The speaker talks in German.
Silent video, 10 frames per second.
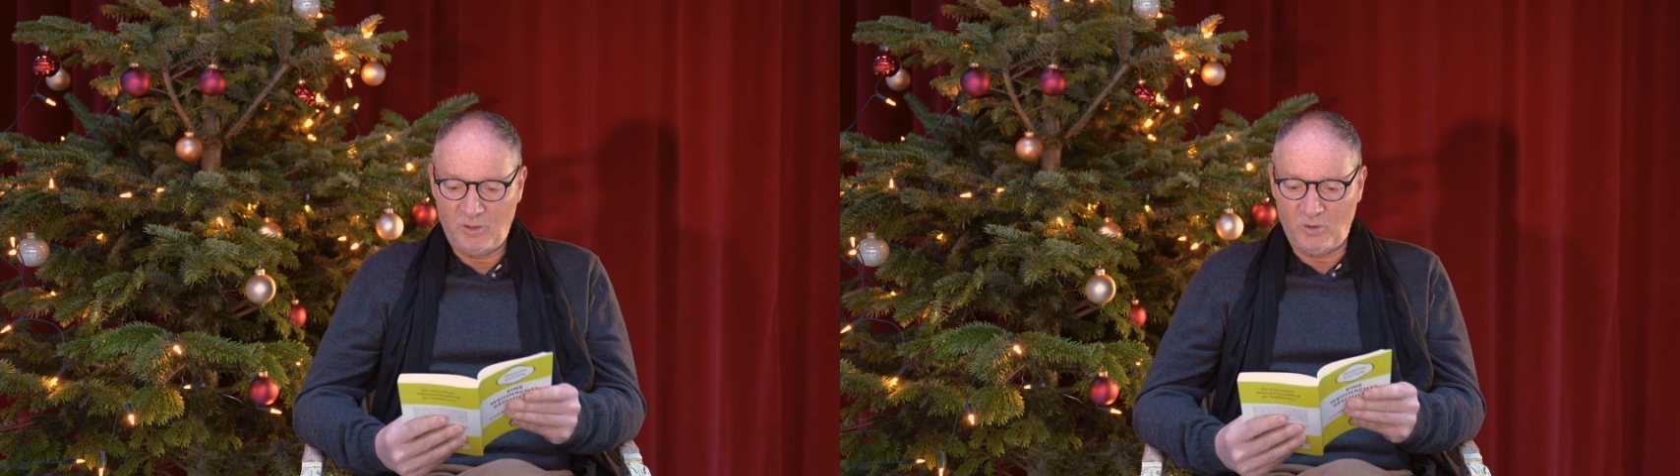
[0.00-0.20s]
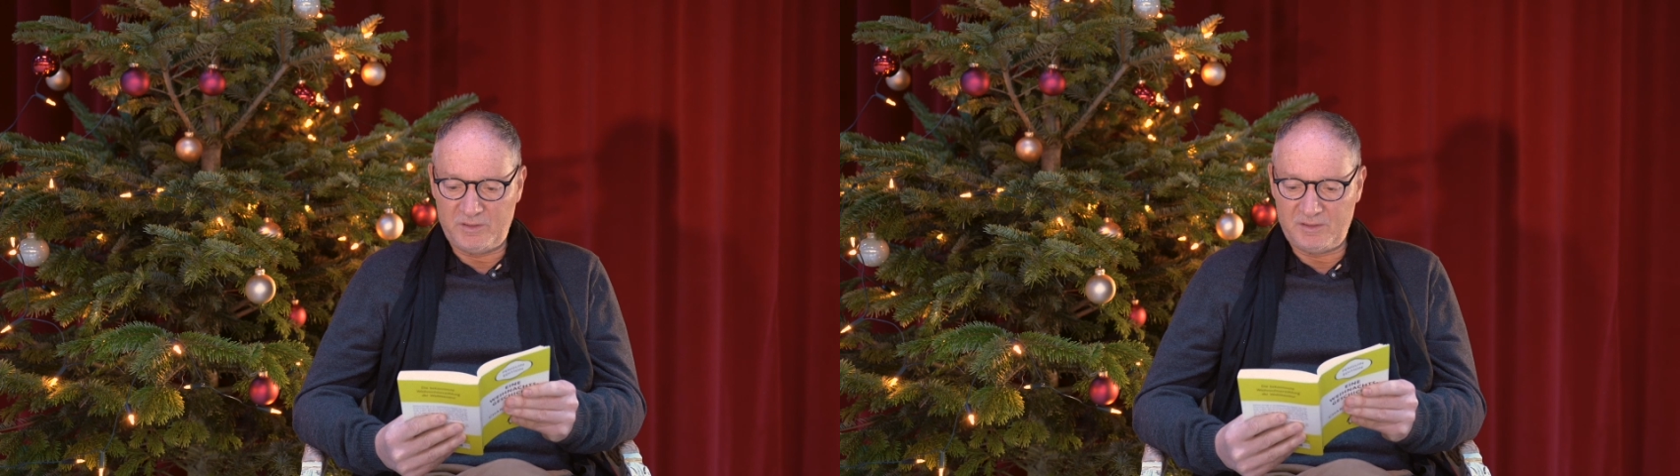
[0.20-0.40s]

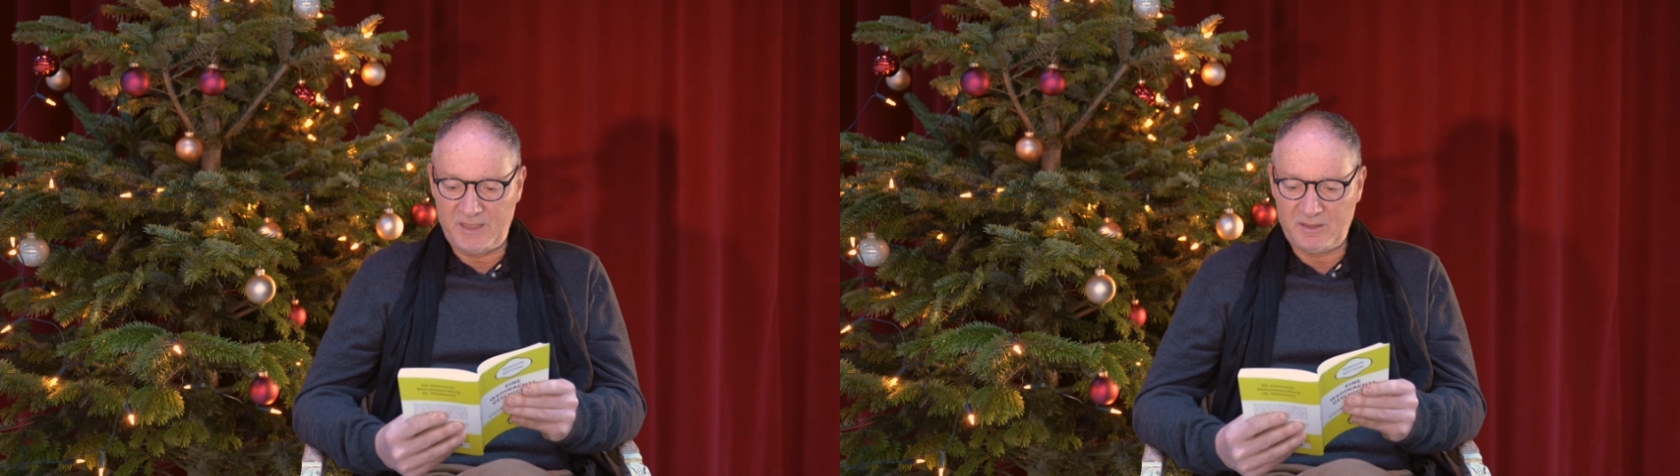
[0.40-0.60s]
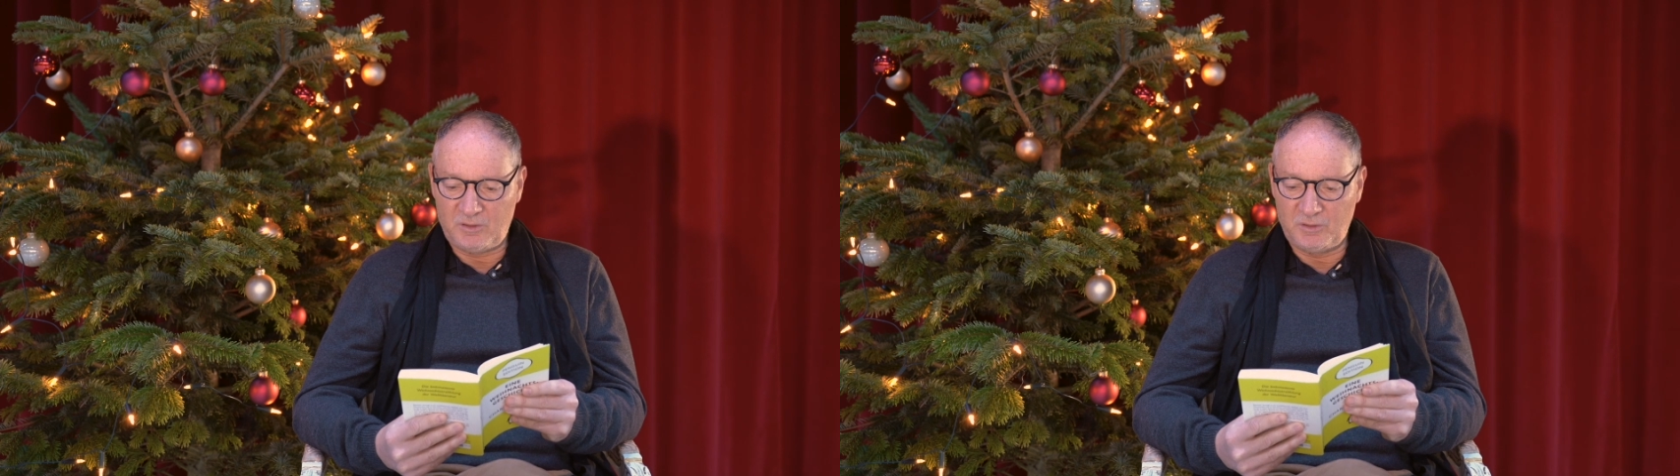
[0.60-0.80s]
und
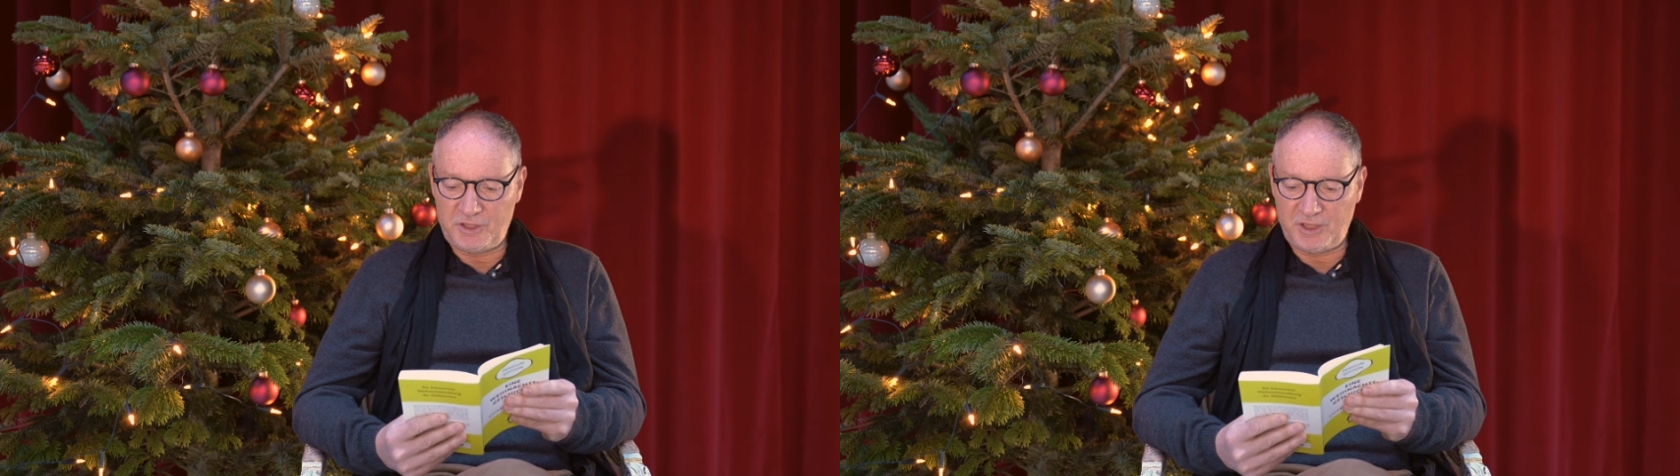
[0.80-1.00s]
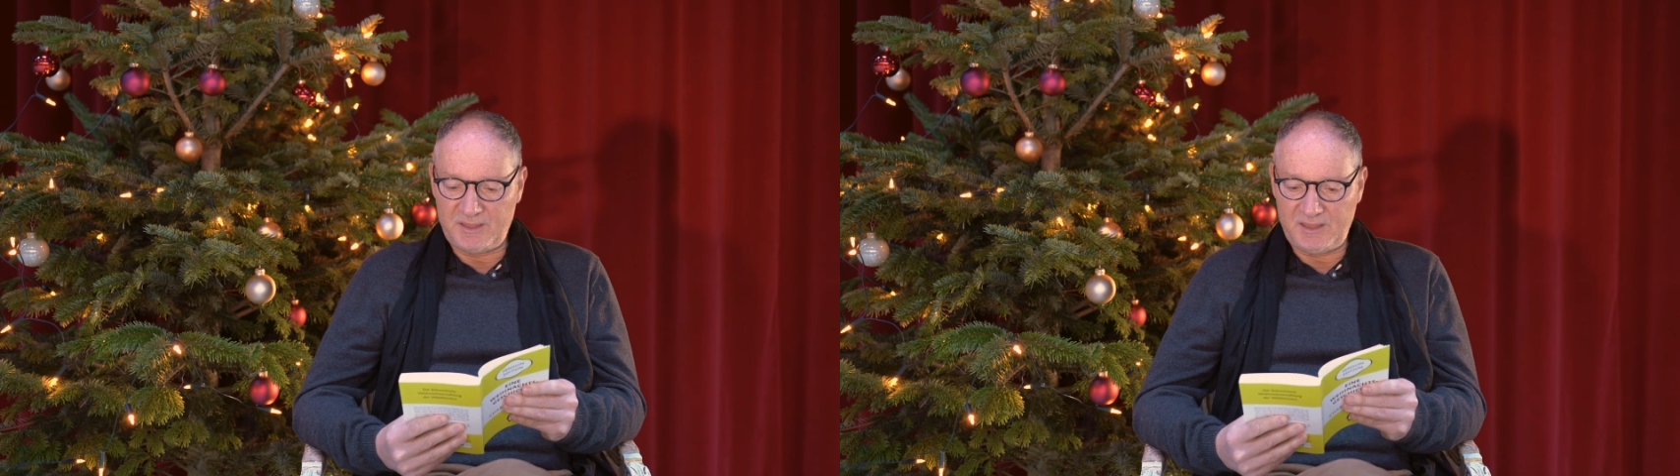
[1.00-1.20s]
den
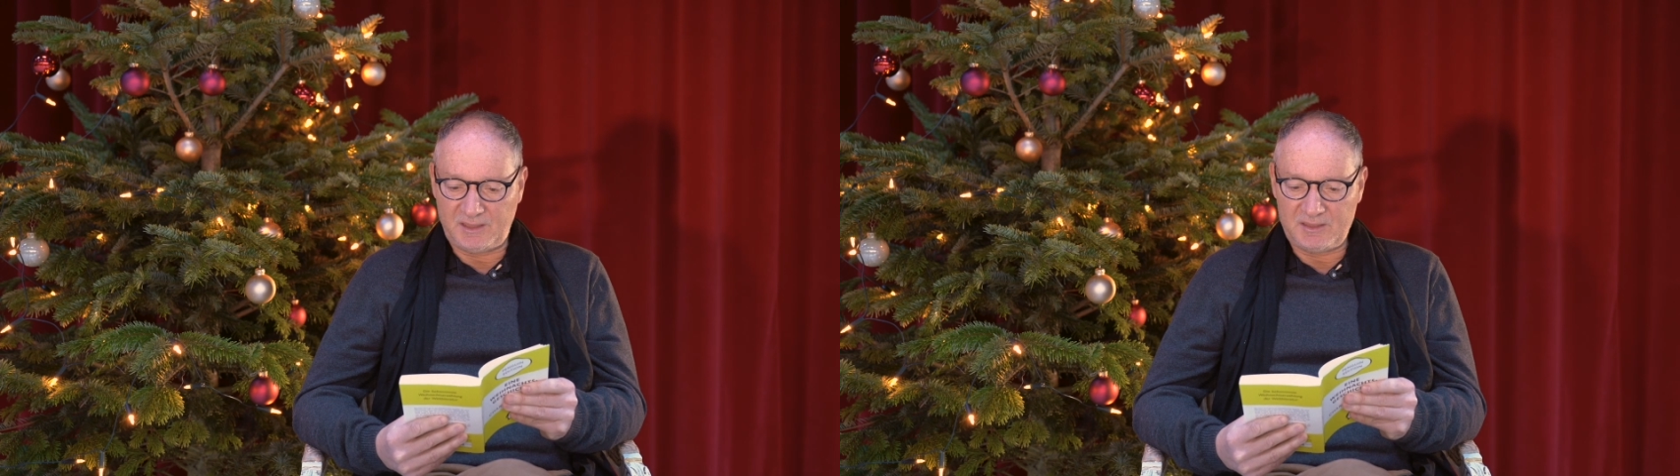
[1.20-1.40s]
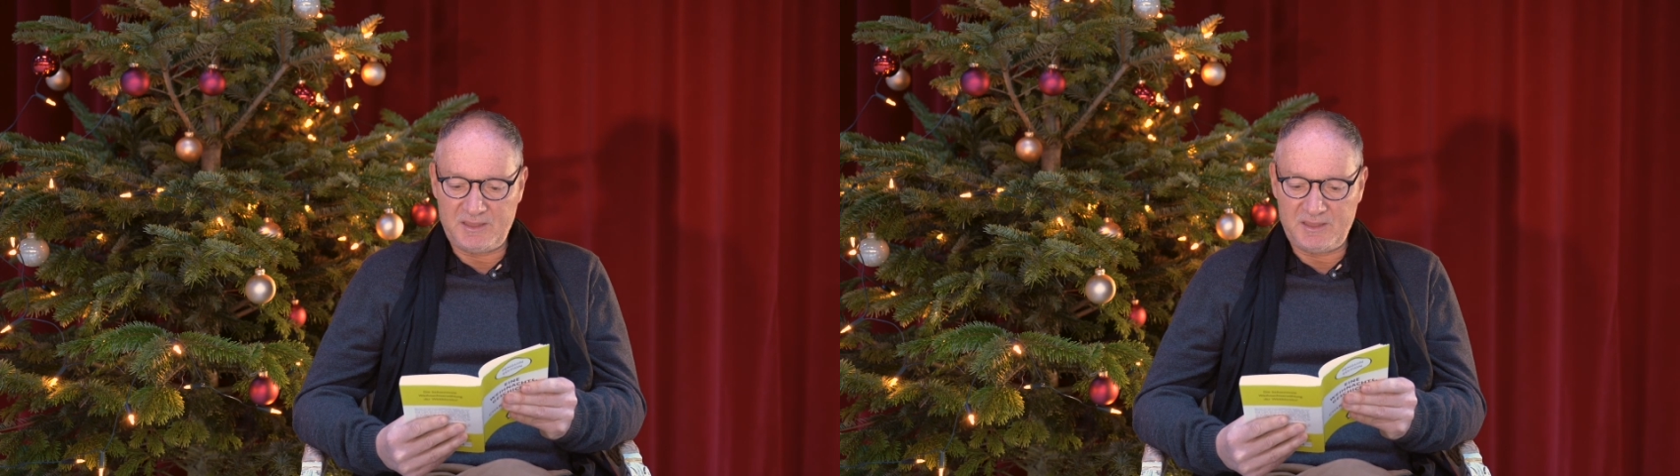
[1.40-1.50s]
Kutschern ihre